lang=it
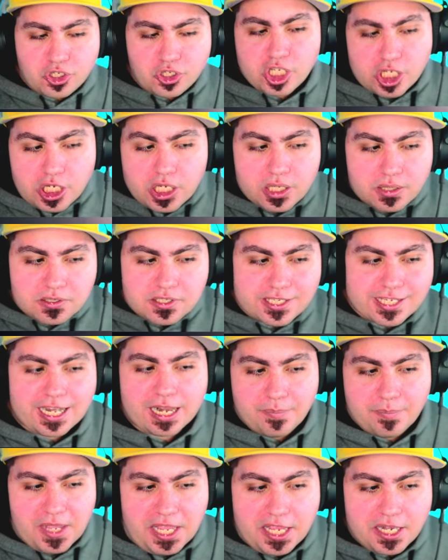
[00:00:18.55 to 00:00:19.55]
sì, se
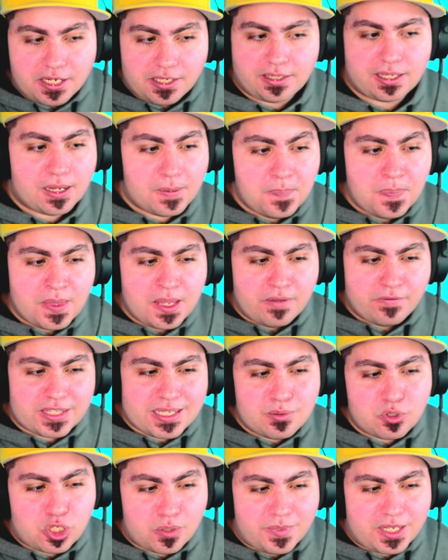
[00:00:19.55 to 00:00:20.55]
la merita.
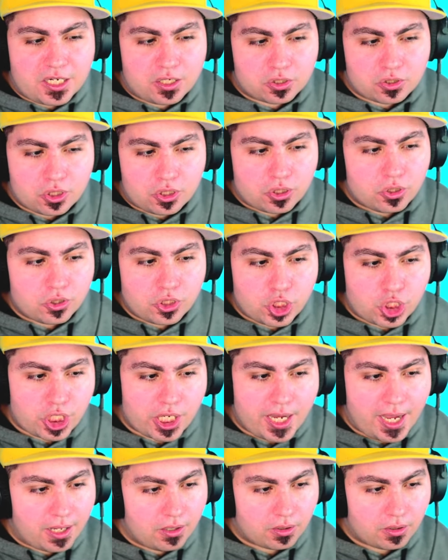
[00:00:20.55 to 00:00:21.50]
Vediamo se mi ricordo il codice, eh?